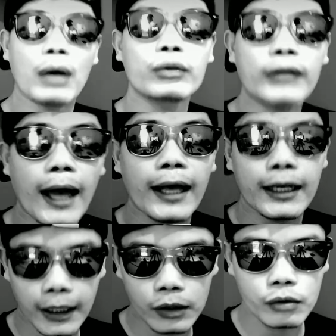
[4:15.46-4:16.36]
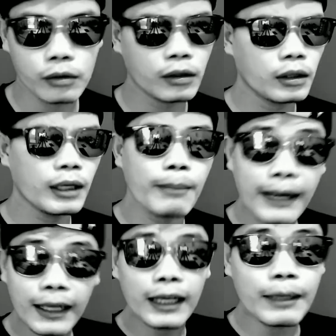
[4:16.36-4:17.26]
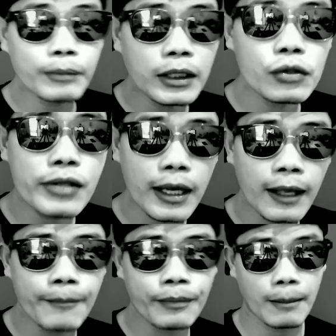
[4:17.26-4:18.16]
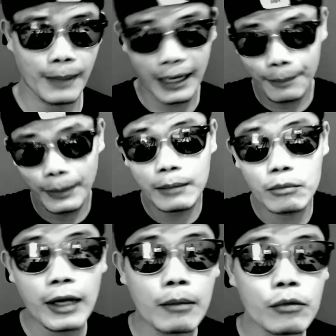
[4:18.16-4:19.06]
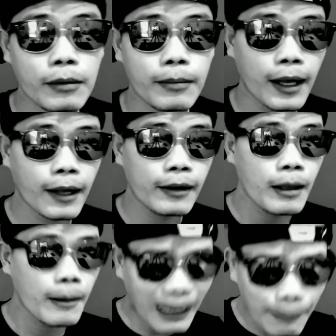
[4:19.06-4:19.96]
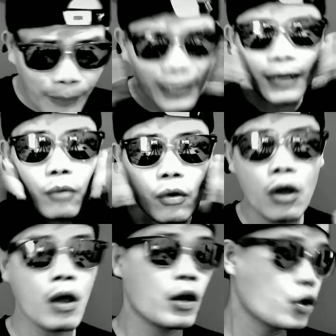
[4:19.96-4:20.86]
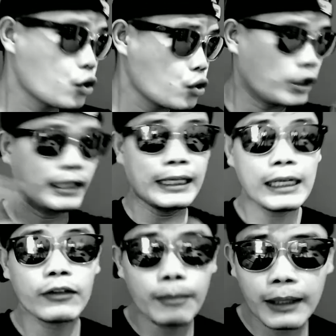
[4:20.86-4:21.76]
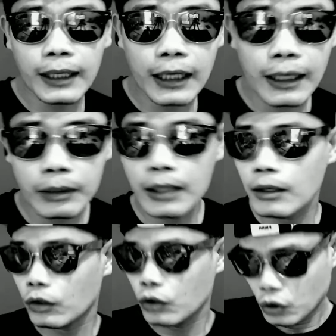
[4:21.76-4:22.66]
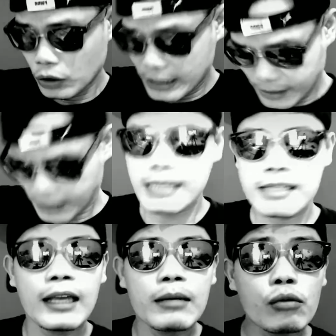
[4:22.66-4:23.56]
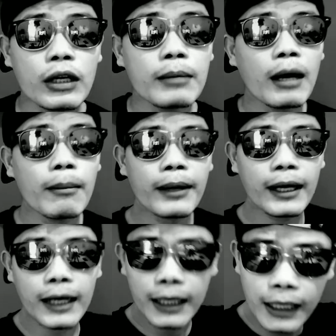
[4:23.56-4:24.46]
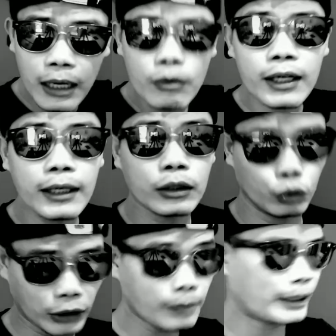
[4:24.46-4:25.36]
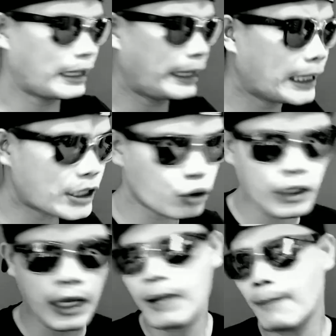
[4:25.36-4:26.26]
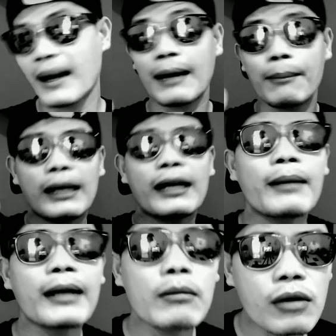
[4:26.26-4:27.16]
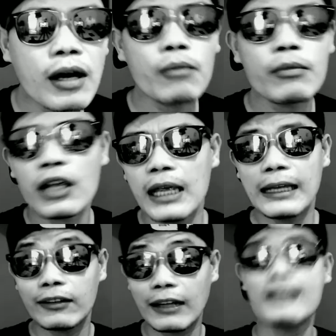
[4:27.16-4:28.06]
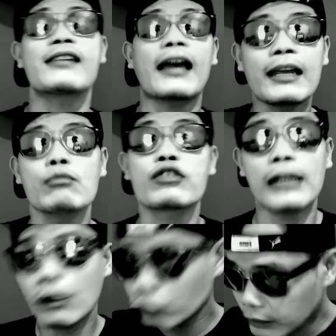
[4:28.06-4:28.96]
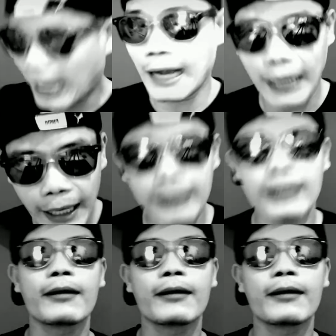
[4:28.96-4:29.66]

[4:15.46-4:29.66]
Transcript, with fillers: Pautangin ka nun. Eh, barangay captain nyo siya eh. Makapal ang mukha mo, di ba? Kapalan mo. Hindi lang sa barangay captain, isa-isahin mo rin mga barangay gagawan. Total, mag-eleksyon na. Makapal naman ang mukha mo. Eh. Isa-isahin mo silang utangan.